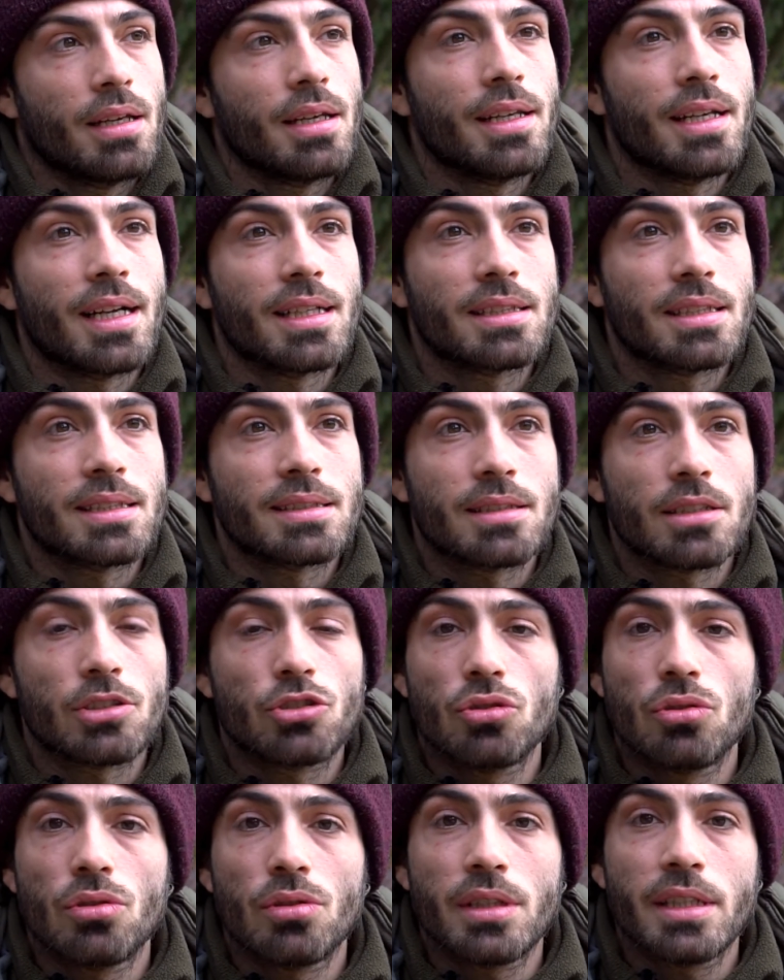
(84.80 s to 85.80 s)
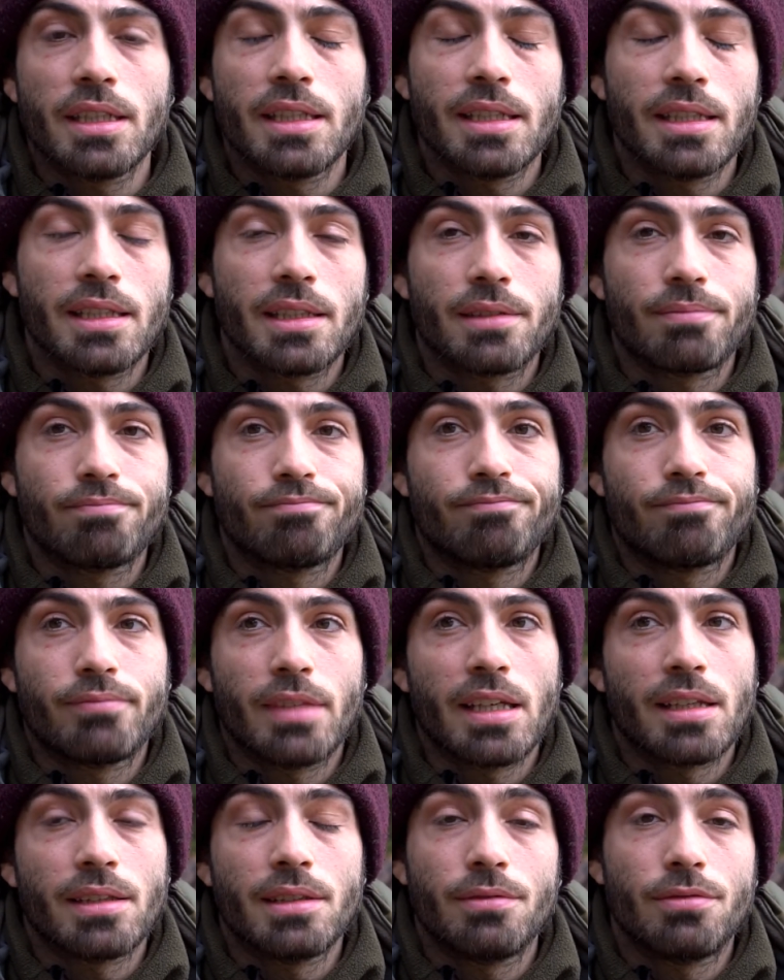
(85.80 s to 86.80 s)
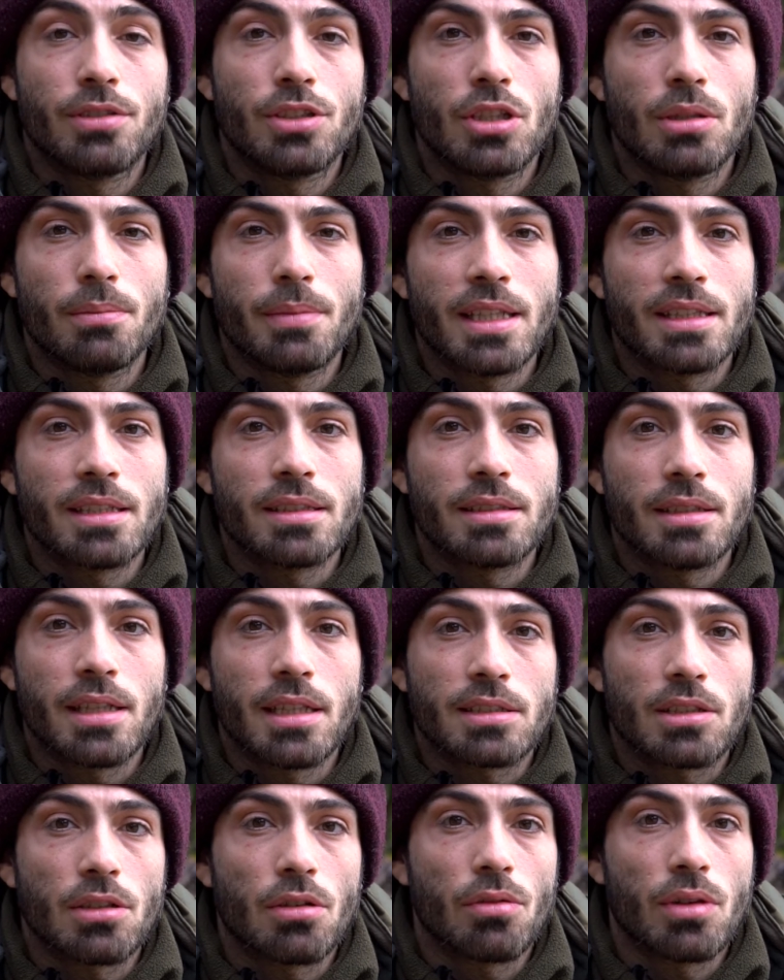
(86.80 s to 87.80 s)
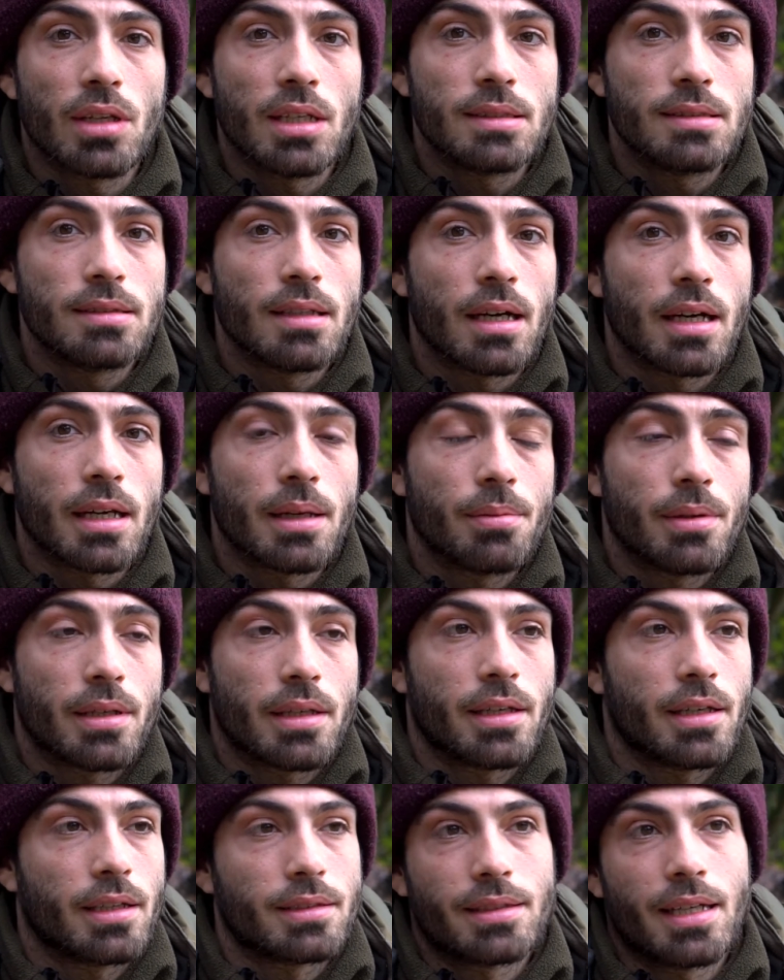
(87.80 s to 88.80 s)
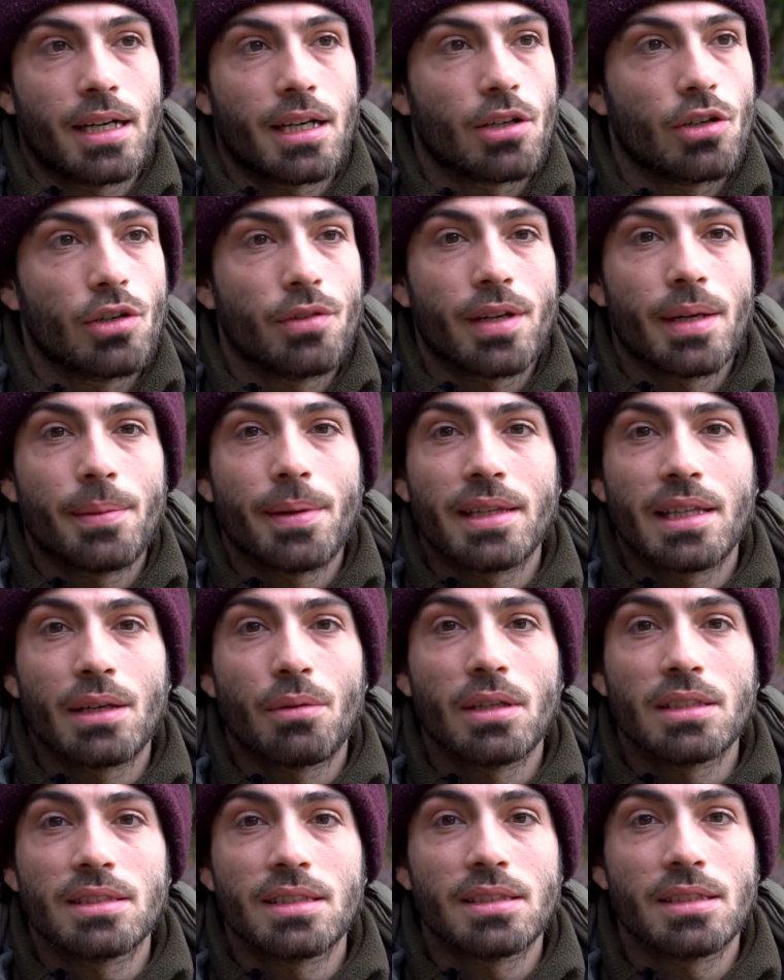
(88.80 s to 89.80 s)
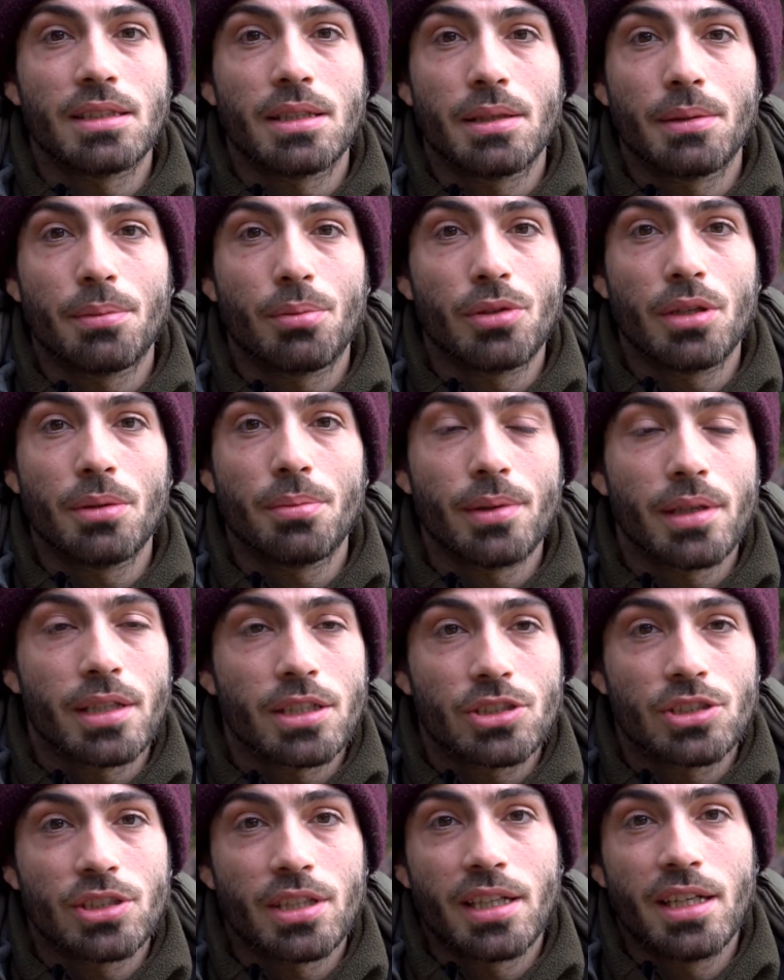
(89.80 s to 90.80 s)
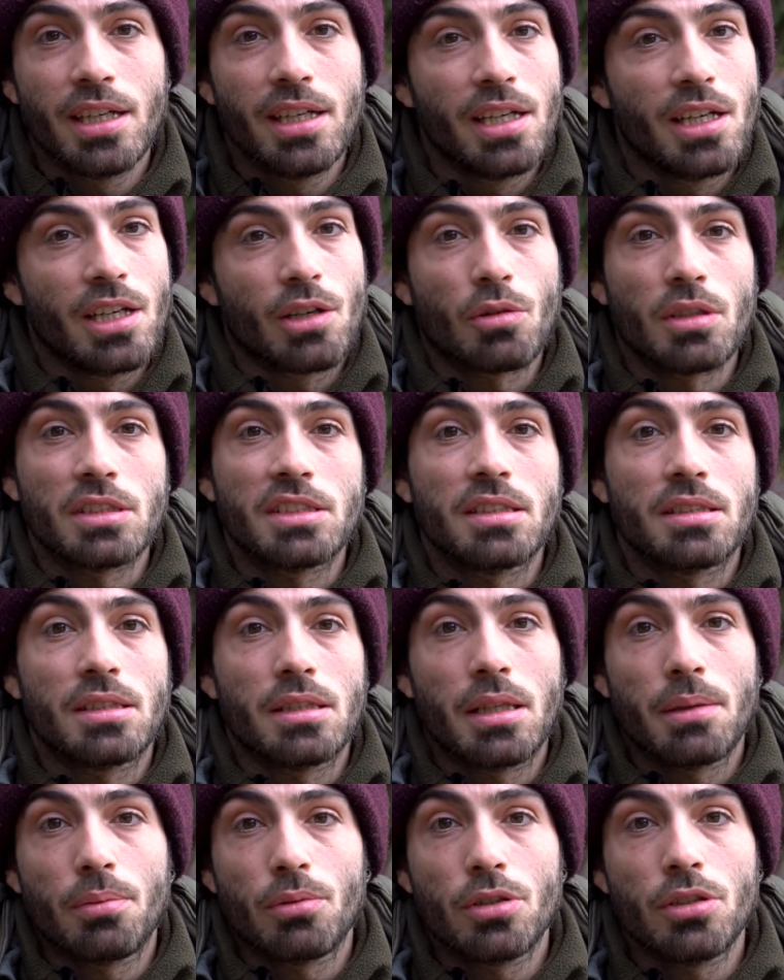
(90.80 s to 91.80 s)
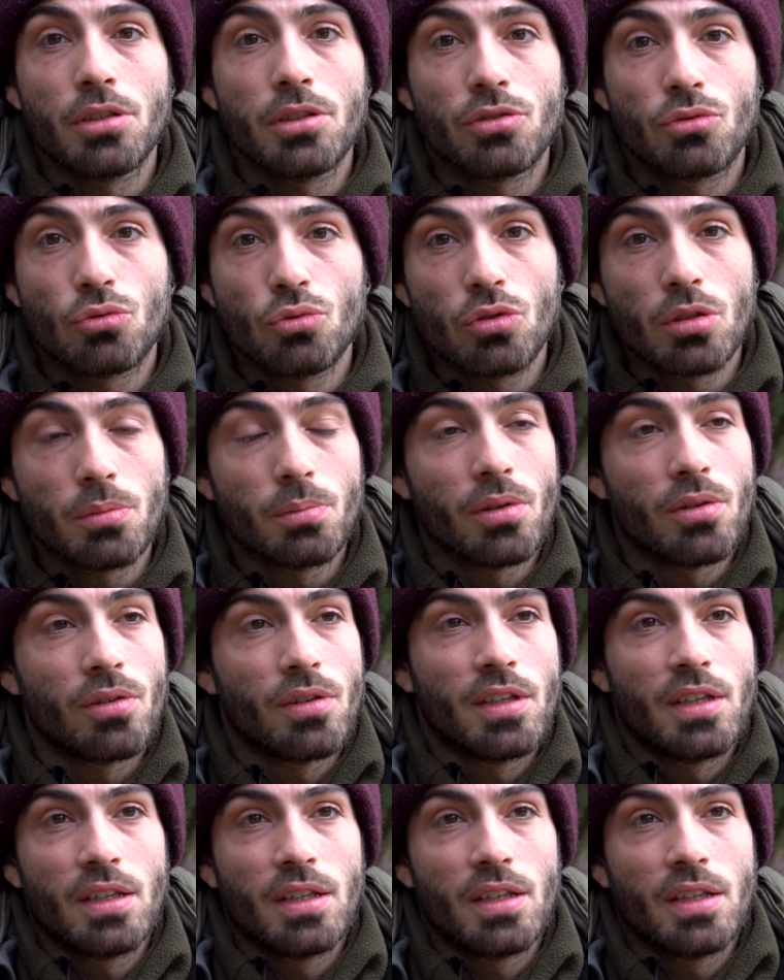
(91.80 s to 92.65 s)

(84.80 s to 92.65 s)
in altre stagioni mm, eh, difficilmente si riescono a utilizzare perché attraggono veramente qualsiasi tipo di pesce, qualsiasi tipo di disturbo.